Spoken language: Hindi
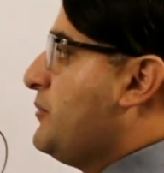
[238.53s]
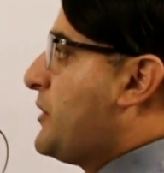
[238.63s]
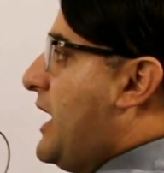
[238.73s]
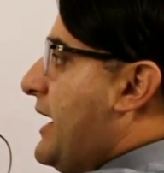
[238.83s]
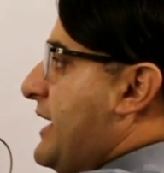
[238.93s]

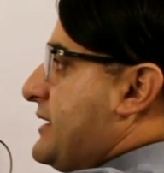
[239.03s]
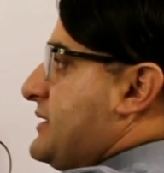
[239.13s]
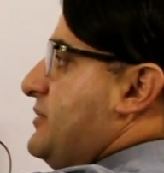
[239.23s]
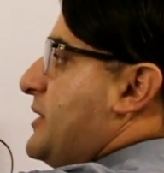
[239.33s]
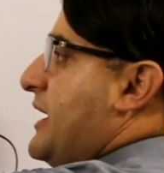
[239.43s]
product
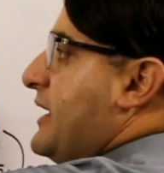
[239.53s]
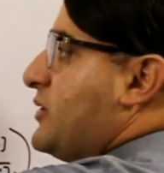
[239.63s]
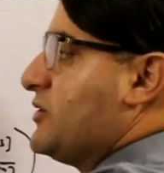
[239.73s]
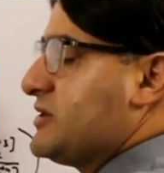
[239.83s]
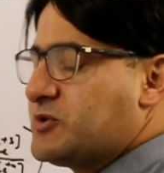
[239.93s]
product
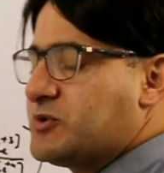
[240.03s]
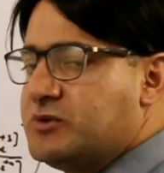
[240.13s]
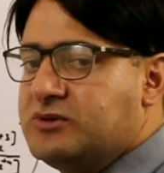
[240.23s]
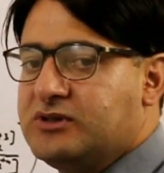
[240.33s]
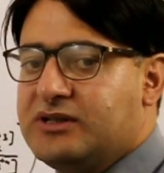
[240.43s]
कौन
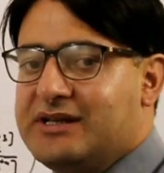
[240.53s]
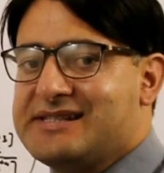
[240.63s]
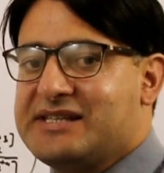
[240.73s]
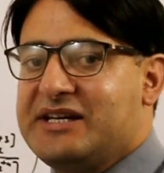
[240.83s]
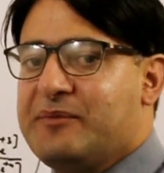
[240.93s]
स्टूडेंट
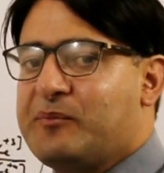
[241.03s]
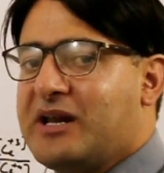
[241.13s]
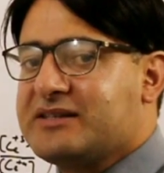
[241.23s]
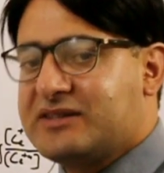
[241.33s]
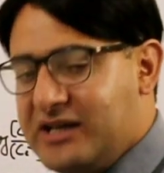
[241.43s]
सीरियम
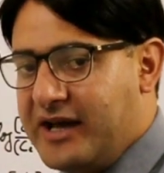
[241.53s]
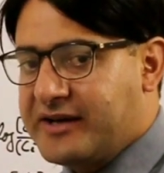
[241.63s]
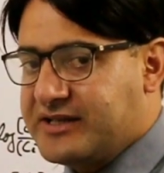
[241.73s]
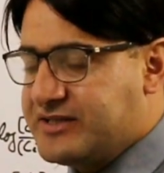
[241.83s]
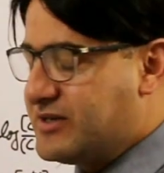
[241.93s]
प्लस थ्री आयन
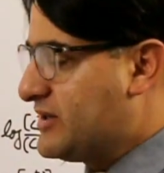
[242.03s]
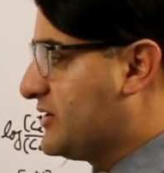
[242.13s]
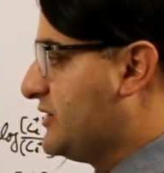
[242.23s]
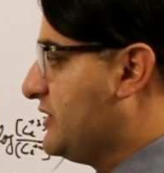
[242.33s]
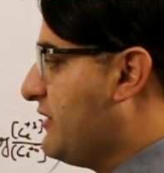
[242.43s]

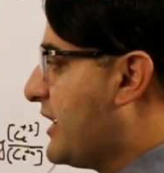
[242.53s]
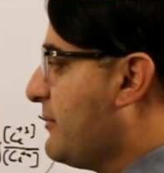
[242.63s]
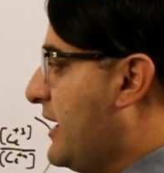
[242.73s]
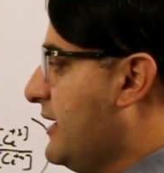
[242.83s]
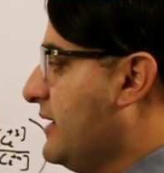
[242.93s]
कंसेंट्रेशन डिवाइडेड
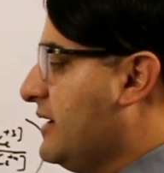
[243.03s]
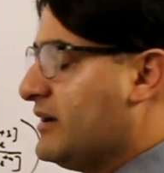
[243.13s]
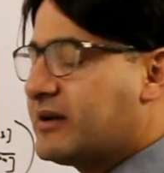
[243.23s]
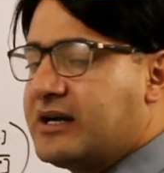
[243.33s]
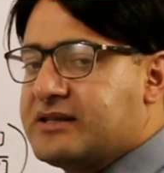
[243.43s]
बाय
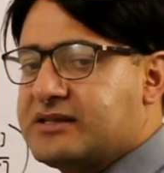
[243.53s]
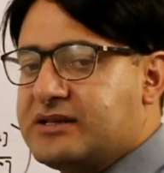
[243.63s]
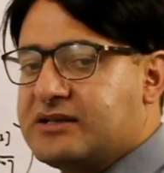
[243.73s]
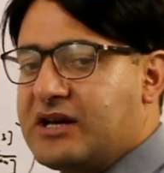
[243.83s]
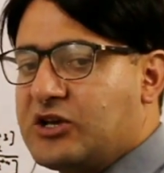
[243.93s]

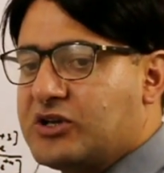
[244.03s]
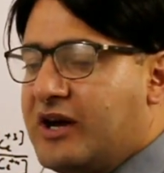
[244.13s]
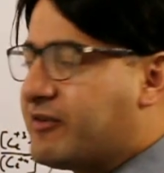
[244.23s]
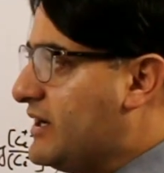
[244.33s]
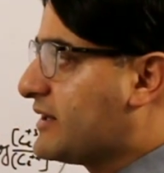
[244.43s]
कंसंट्रेशन
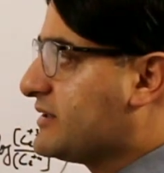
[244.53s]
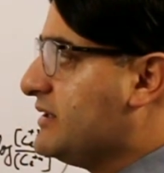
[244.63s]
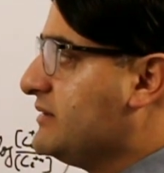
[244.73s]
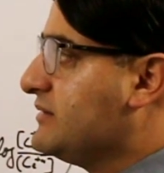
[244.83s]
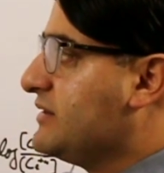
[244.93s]
ऑफ
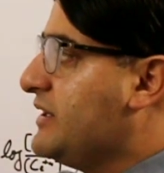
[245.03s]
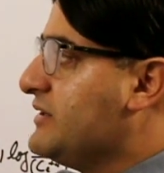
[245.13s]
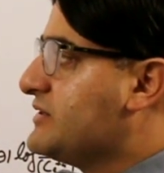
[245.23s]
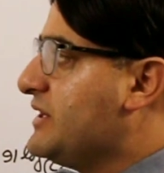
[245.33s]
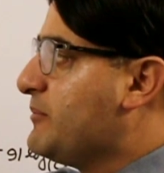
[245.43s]
रिएक्टेंट यानी
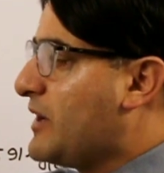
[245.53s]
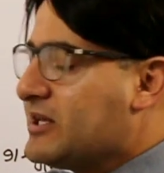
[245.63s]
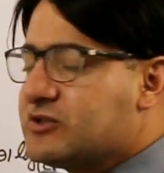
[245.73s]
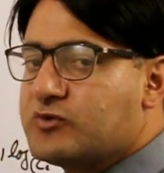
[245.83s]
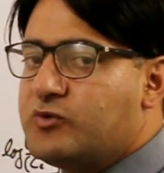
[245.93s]
सीरियम
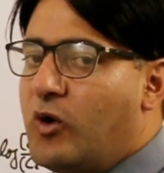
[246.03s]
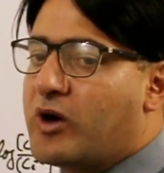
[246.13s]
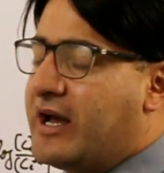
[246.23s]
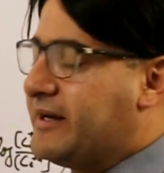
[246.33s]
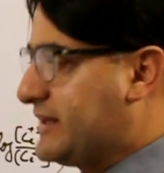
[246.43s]
प्लस
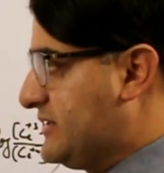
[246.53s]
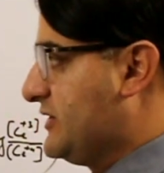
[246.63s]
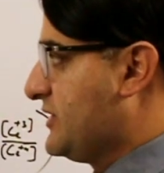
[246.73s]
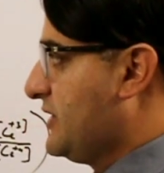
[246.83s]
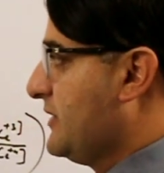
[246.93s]
फोर आयन
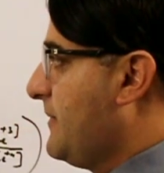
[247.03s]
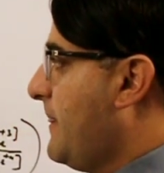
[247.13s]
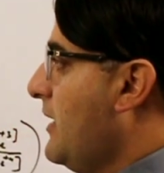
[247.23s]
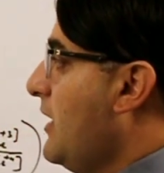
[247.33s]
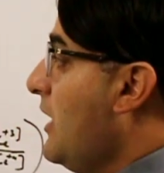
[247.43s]
कंसंट्रेशन
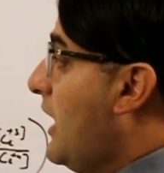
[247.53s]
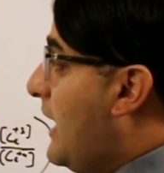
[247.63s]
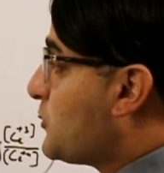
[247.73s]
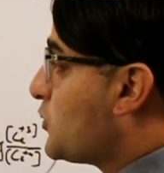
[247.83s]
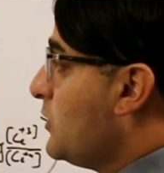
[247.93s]

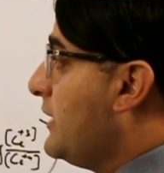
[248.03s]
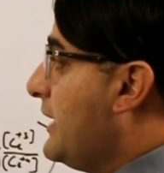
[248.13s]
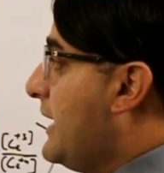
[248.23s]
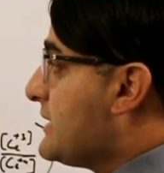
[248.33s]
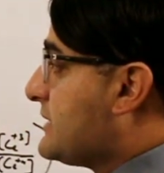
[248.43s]
अब
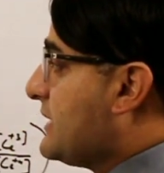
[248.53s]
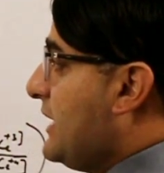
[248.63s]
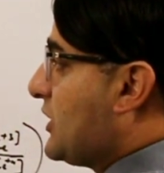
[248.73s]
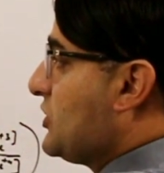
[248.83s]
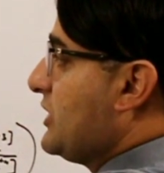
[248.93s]
स्टूडेंट इस
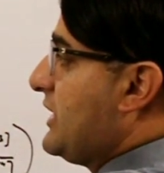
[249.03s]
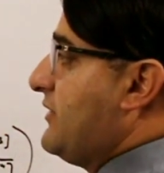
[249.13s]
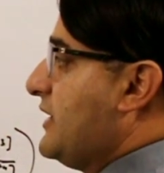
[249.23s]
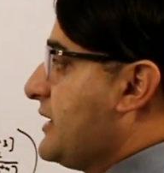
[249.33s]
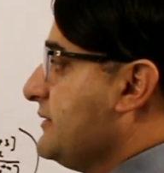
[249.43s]
रिएक्शन के
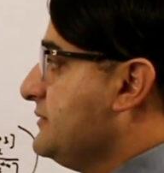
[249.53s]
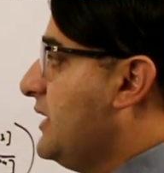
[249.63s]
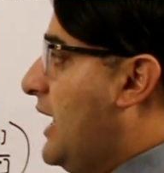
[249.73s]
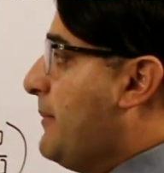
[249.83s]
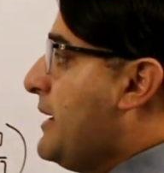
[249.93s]
अंदर
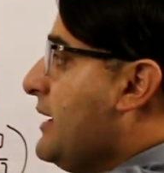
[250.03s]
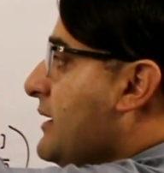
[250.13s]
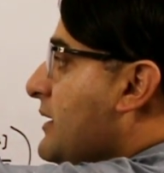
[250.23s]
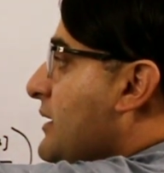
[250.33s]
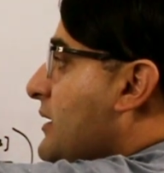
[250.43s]
हमें
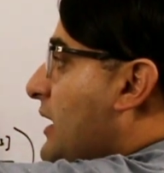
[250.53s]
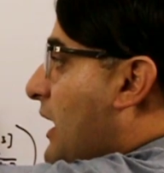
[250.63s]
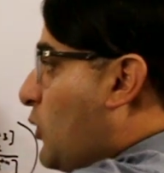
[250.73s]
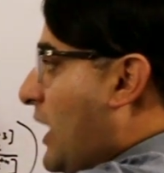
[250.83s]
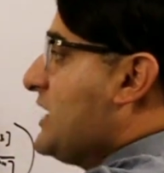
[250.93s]

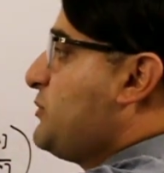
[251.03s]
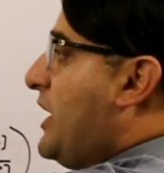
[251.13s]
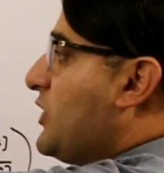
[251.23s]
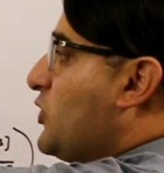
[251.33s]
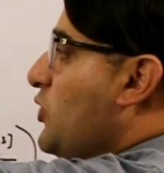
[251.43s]
एक्वेनस
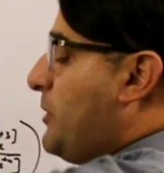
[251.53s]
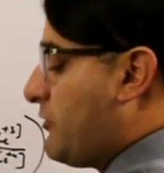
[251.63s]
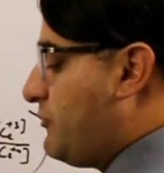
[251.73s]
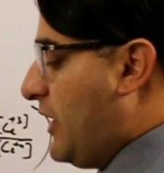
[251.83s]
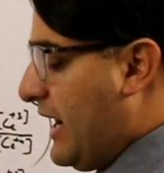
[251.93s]
पॉइंट के ऊपर
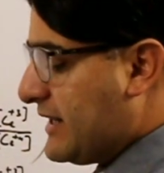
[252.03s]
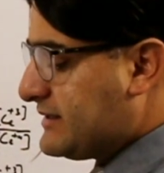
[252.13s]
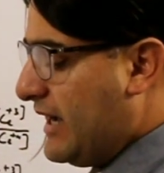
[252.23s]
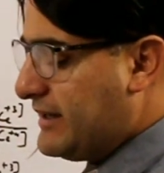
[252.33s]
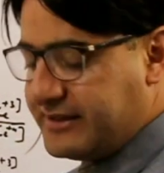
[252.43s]

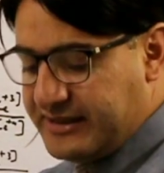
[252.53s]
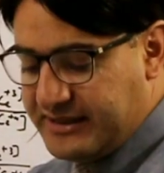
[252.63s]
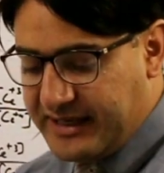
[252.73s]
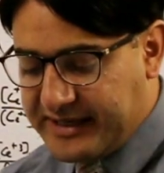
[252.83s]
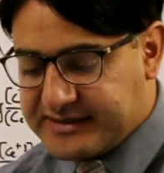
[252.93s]
फेरस आयन की
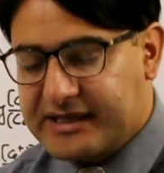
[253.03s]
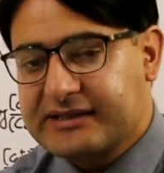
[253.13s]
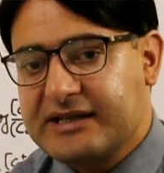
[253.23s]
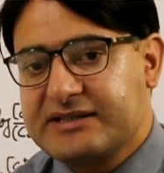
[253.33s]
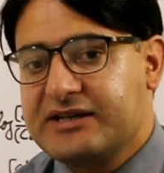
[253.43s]

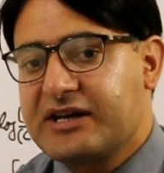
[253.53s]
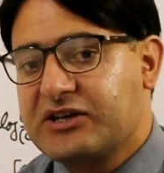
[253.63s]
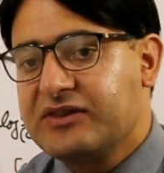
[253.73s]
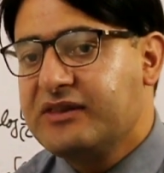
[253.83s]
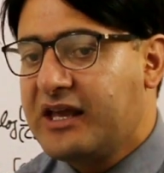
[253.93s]
एग्जैक्ट
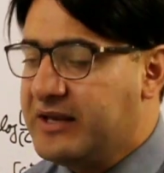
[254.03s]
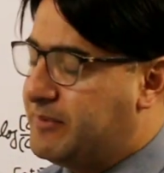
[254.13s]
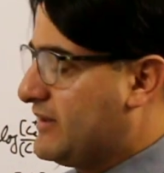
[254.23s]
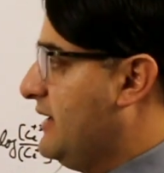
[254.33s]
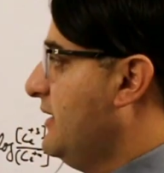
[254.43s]
कंसेंट्रेशन नहीं
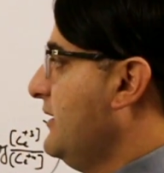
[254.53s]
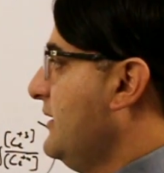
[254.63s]
पता